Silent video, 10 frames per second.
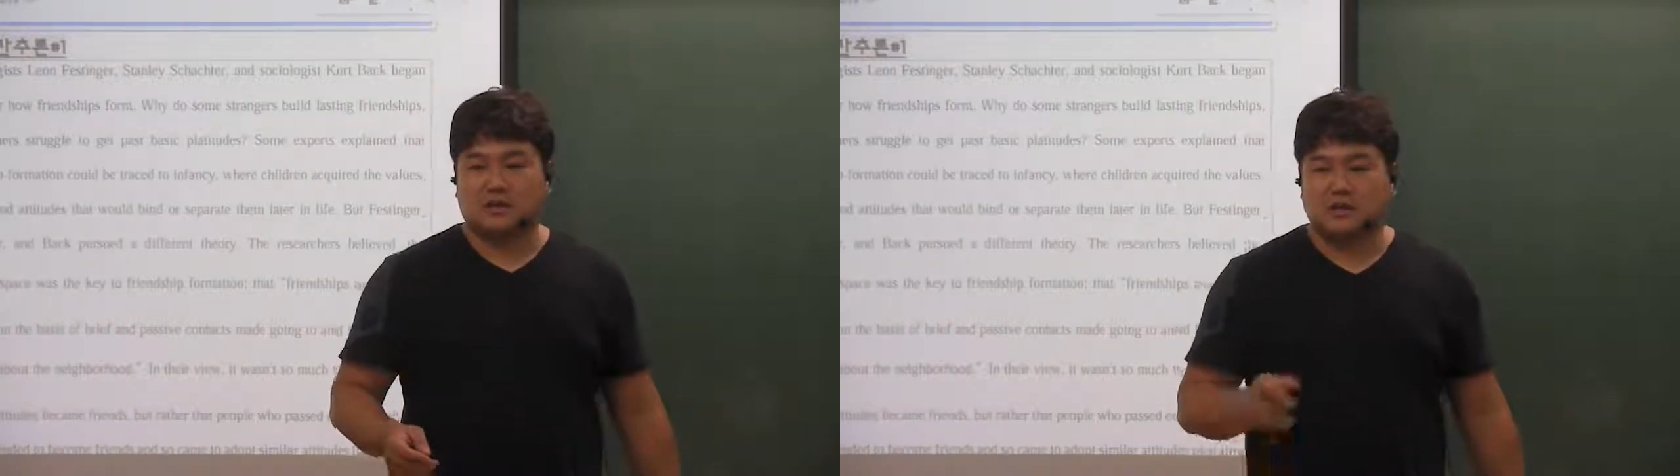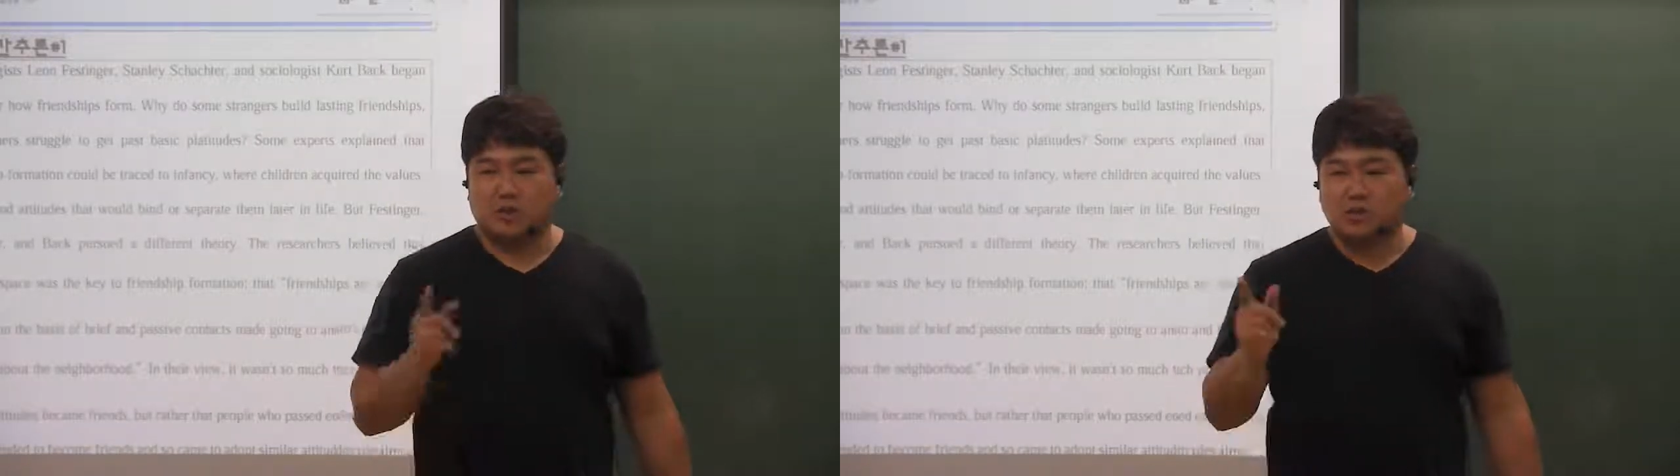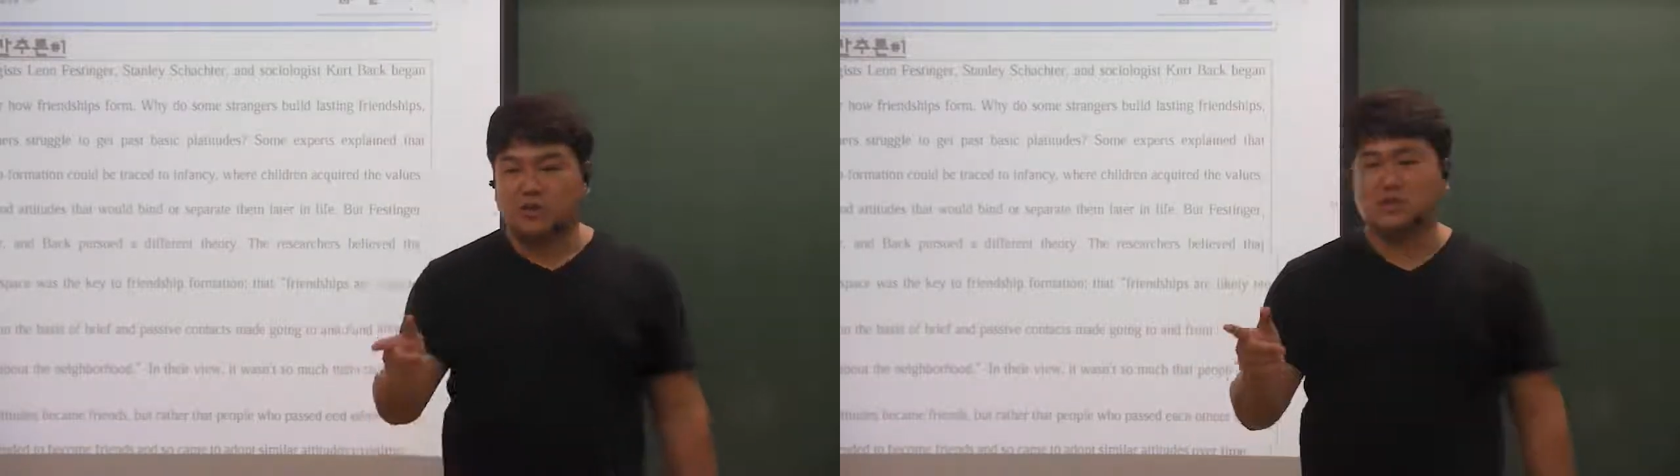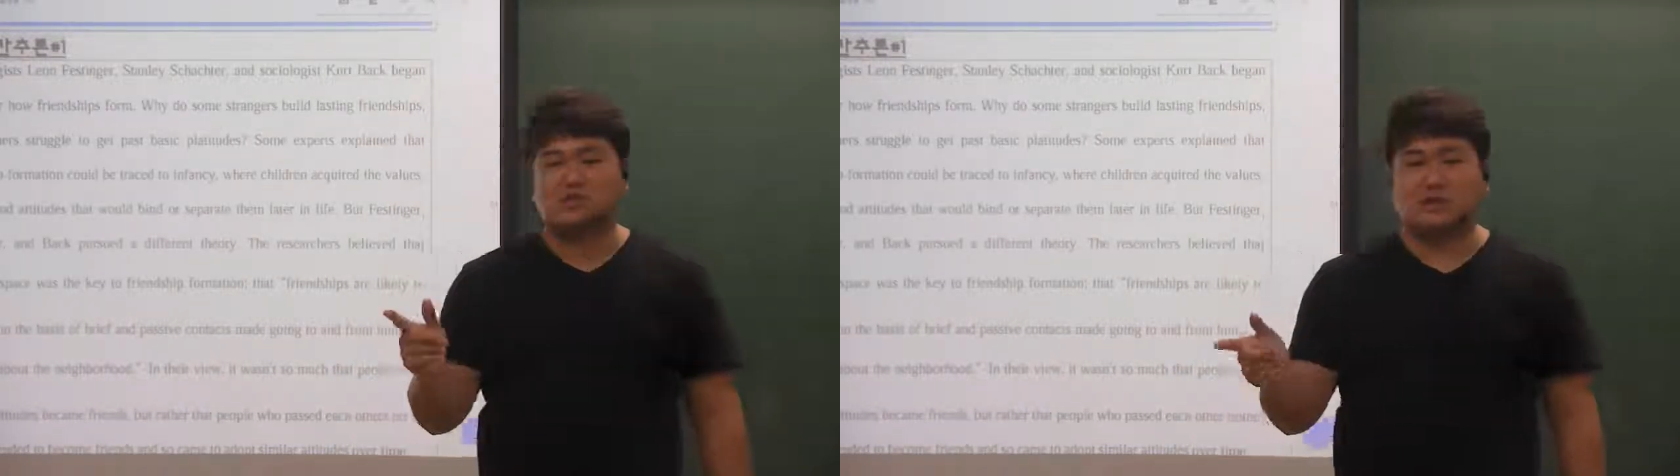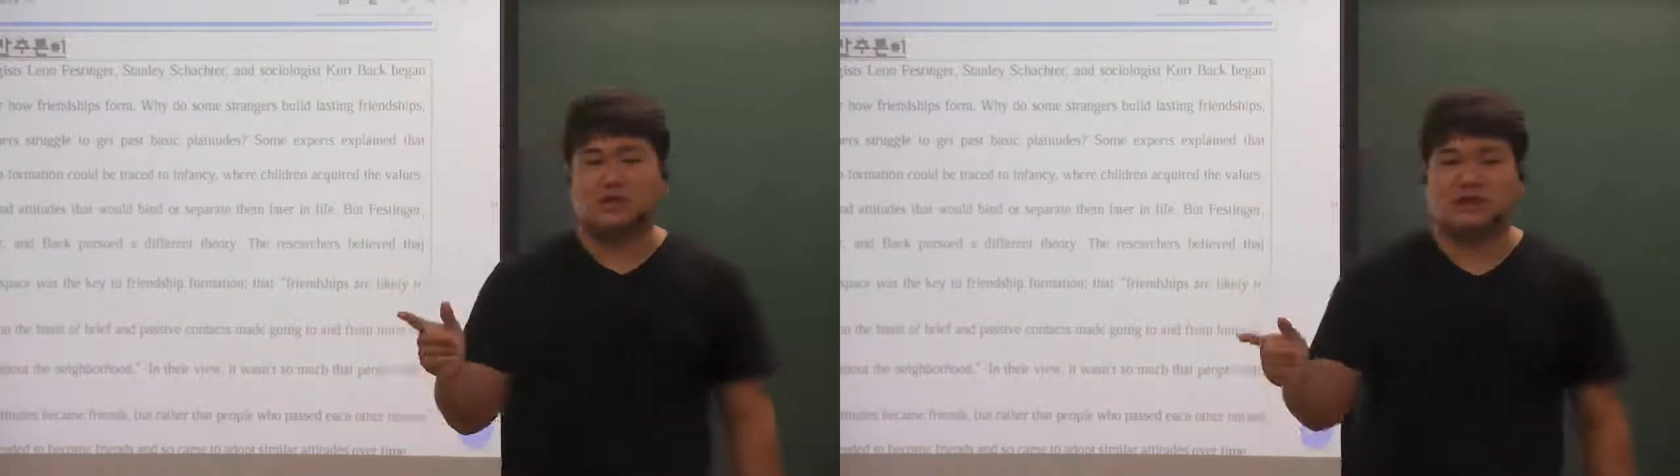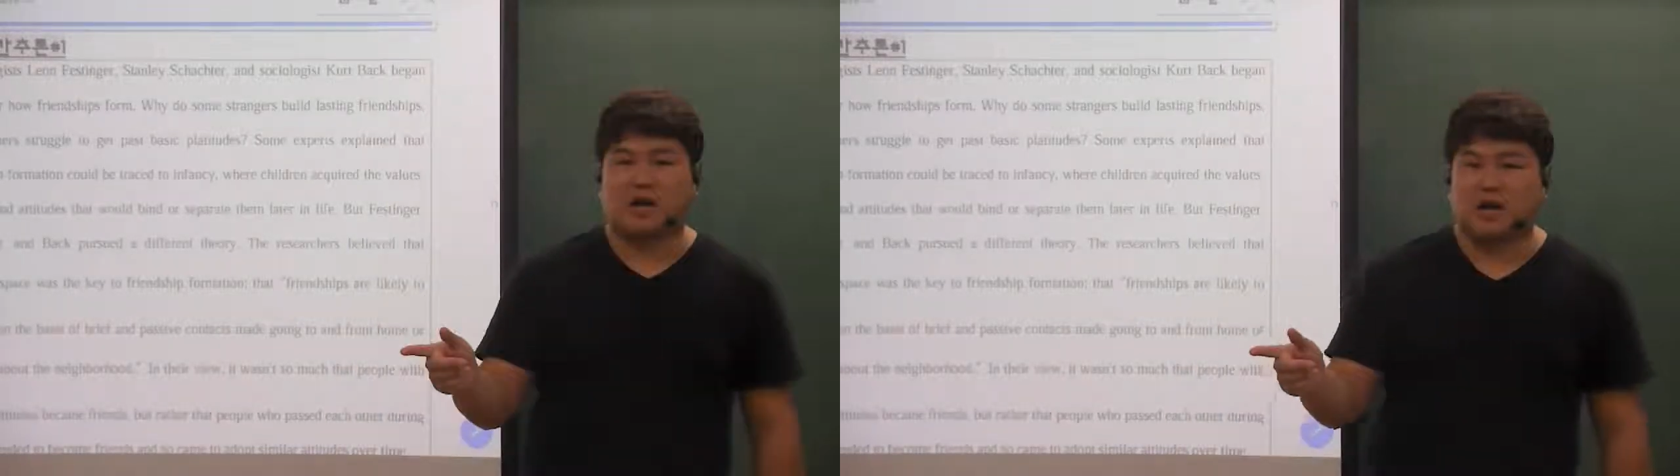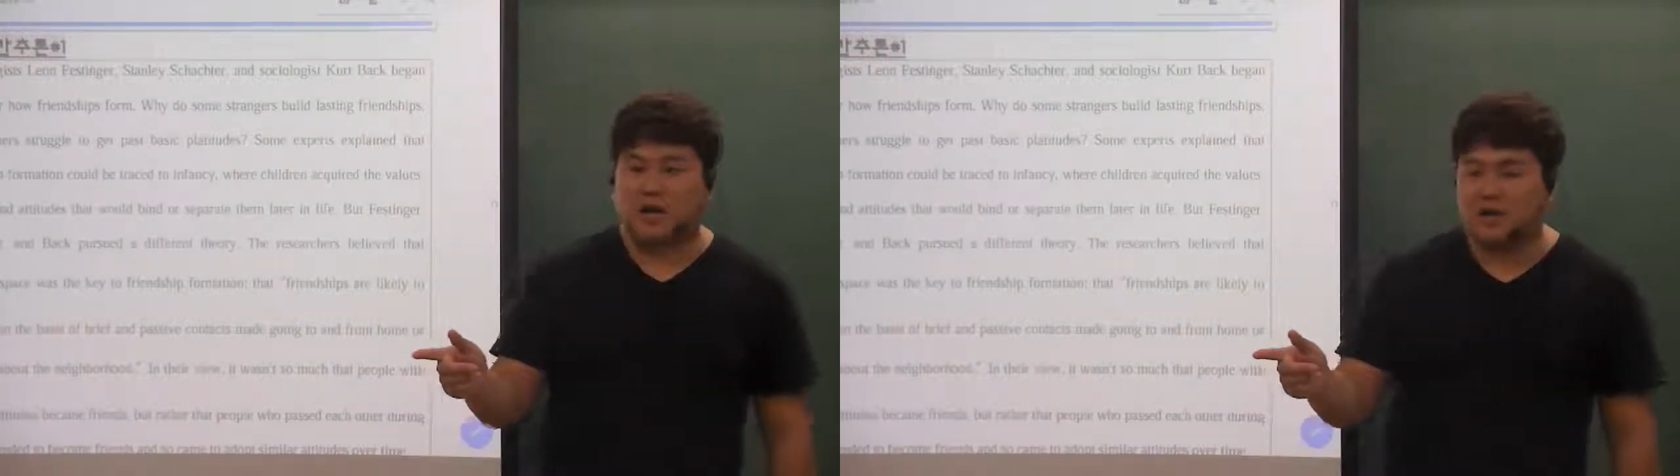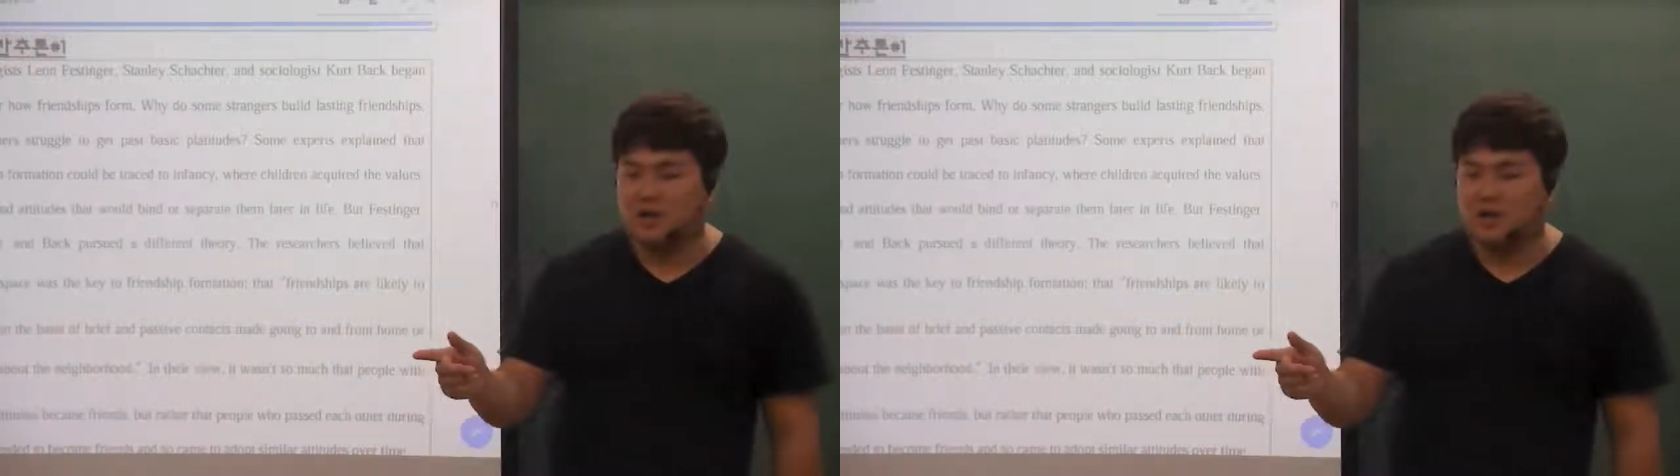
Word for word: 좋은 친구 사겨라.